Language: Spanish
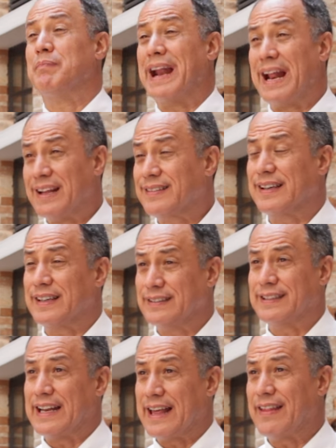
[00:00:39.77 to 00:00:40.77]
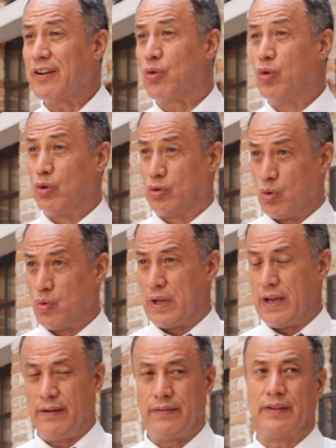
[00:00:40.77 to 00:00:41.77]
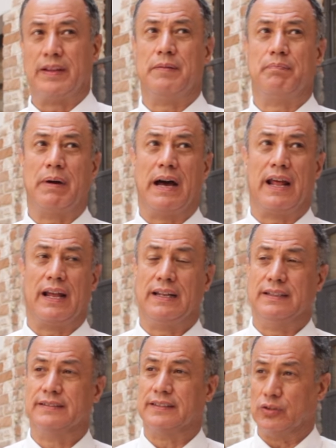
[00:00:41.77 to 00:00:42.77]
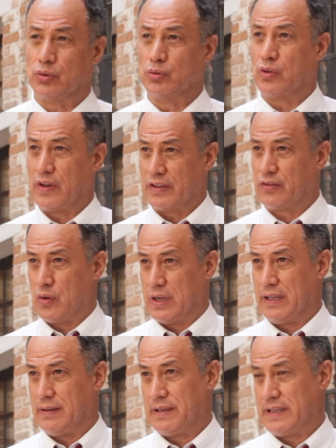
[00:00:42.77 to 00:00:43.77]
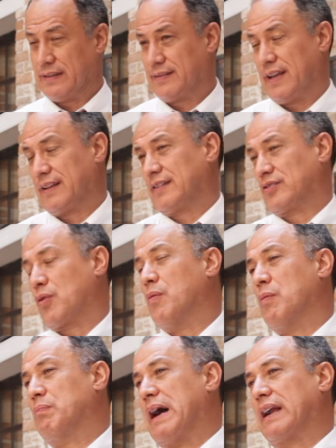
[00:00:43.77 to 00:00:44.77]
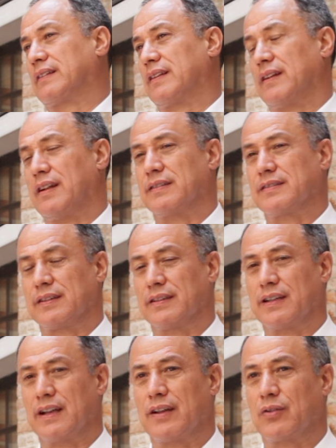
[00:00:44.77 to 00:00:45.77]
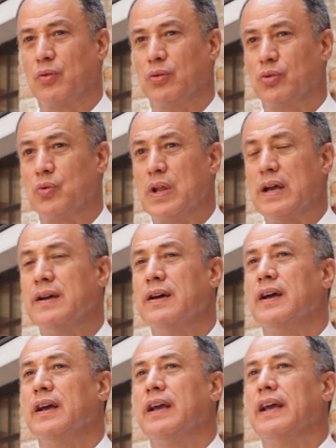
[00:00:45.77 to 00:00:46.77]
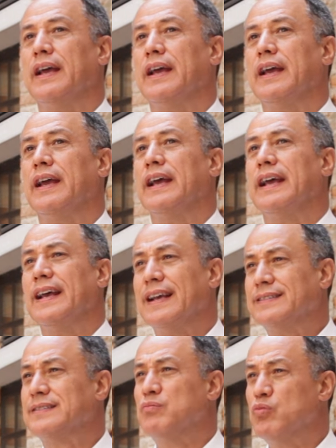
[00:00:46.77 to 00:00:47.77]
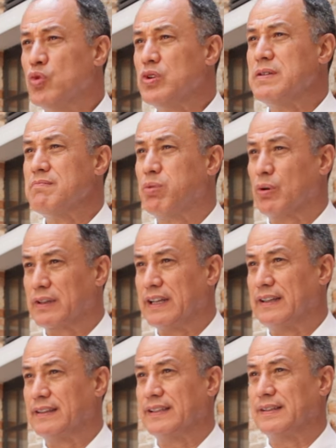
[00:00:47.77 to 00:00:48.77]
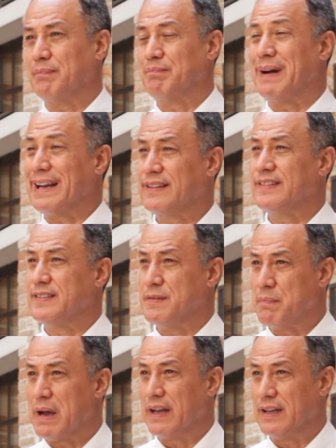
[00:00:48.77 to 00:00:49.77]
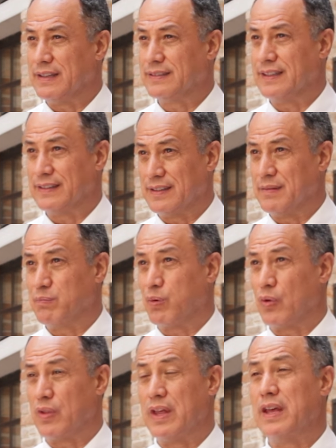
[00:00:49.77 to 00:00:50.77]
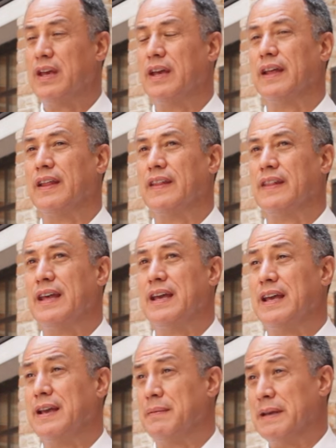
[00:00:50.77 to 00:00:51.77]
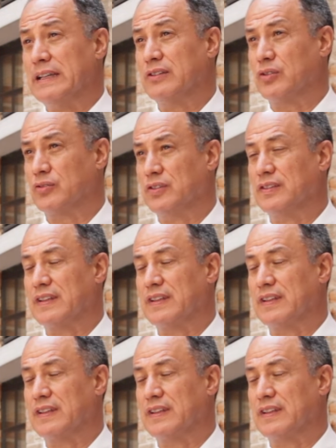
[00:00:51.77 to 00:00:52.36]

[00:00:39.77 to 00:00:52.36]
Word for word: Para la Secretaría de Cultura y para el Instituto Nacional de Bellas Artes, como parte de la Secretaría de Cultura, eh, es muy importante participar en este tipo de eventos